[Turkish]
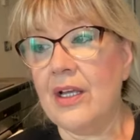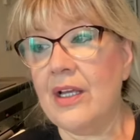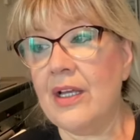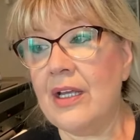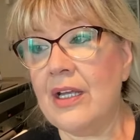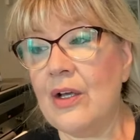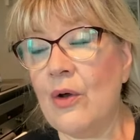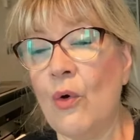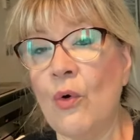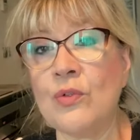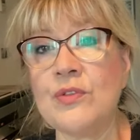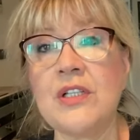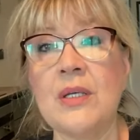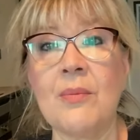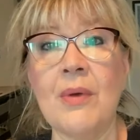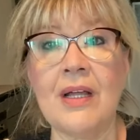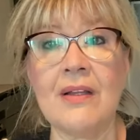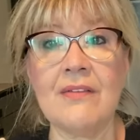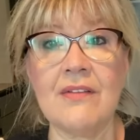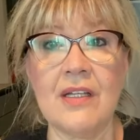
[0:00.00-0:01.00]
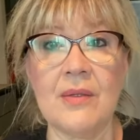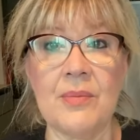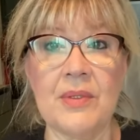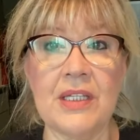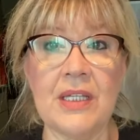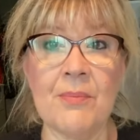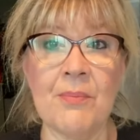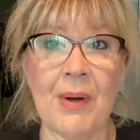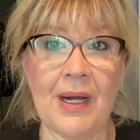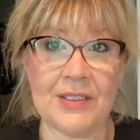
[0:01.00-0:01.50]
E, o zaman tabii
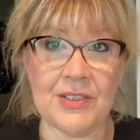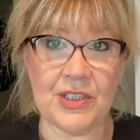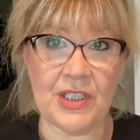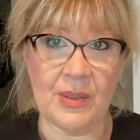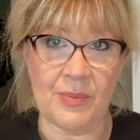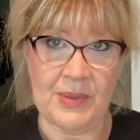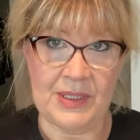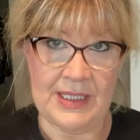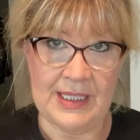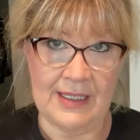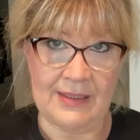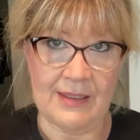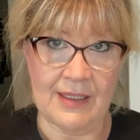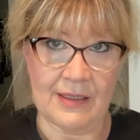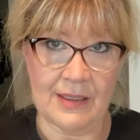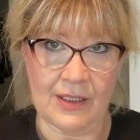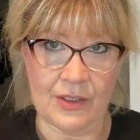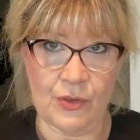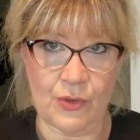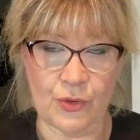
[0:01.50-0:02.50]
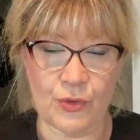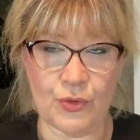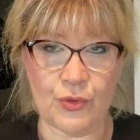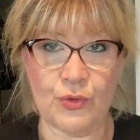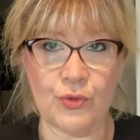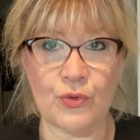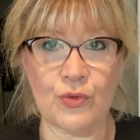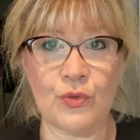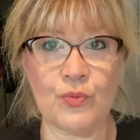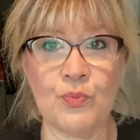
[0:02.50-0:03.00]
ki başka bir neden
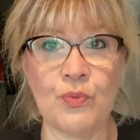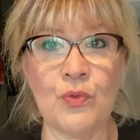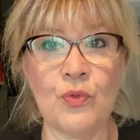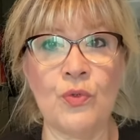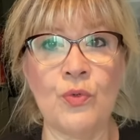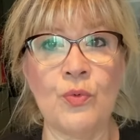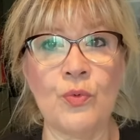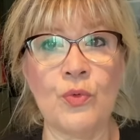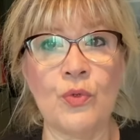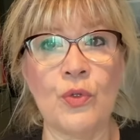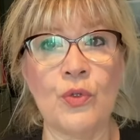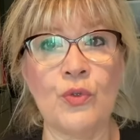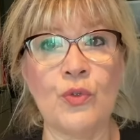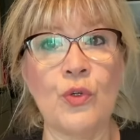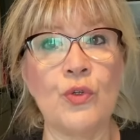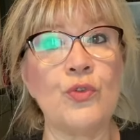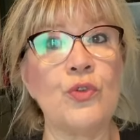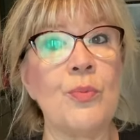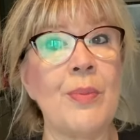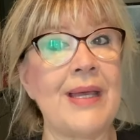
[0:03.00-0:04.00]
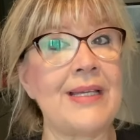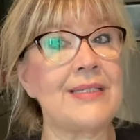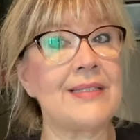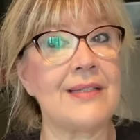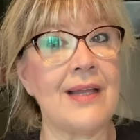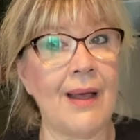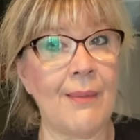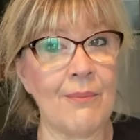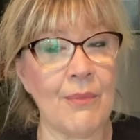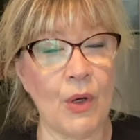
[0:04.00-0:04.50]
arıyorsunuz. Bu kötü
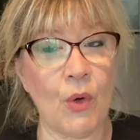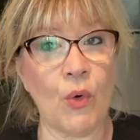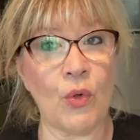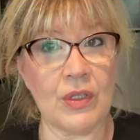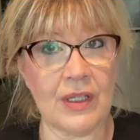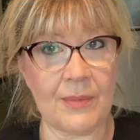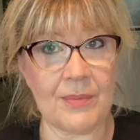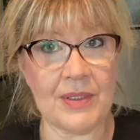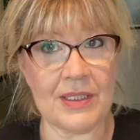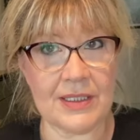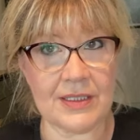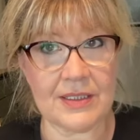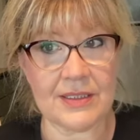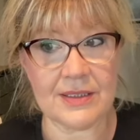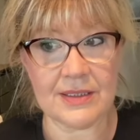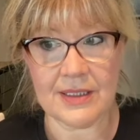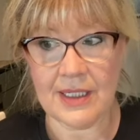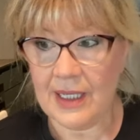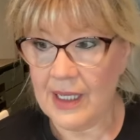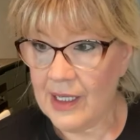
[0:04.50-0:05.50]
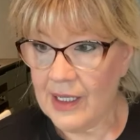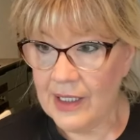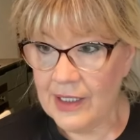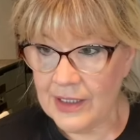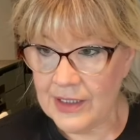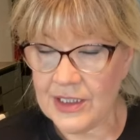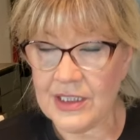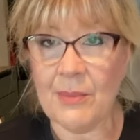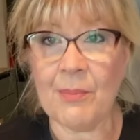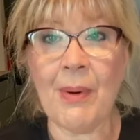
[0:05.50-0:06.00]
beslenme olabilir.
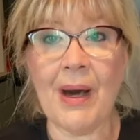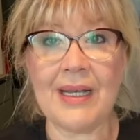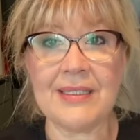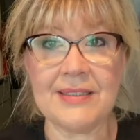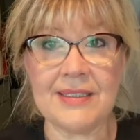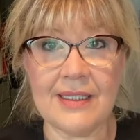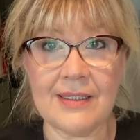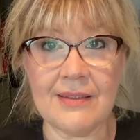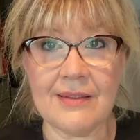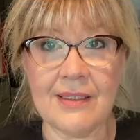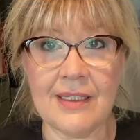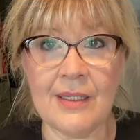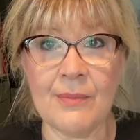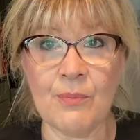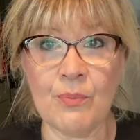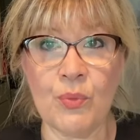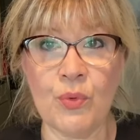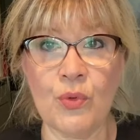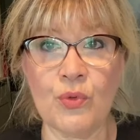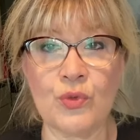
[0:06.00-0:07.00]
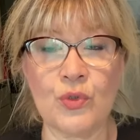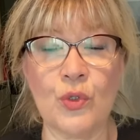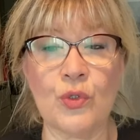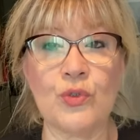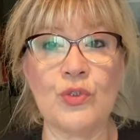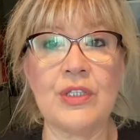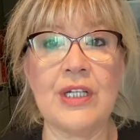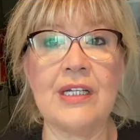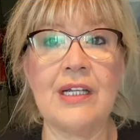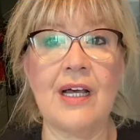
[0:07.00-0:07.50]
İşte bahsettiğim bu
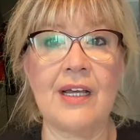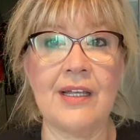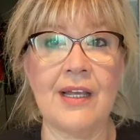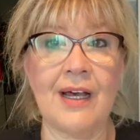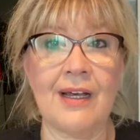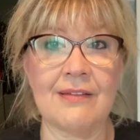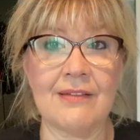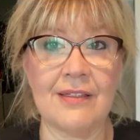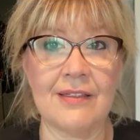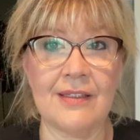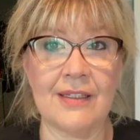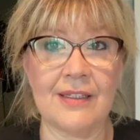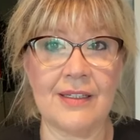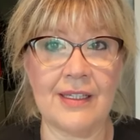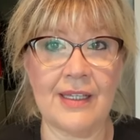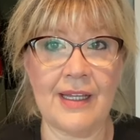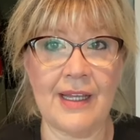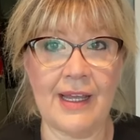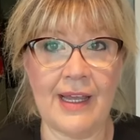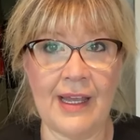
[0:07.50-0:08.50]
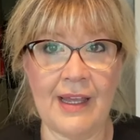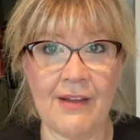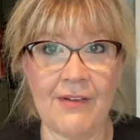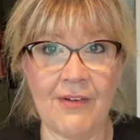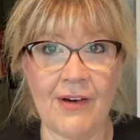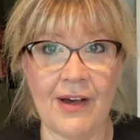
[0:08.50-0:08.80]
sosyal hayatındaki, ev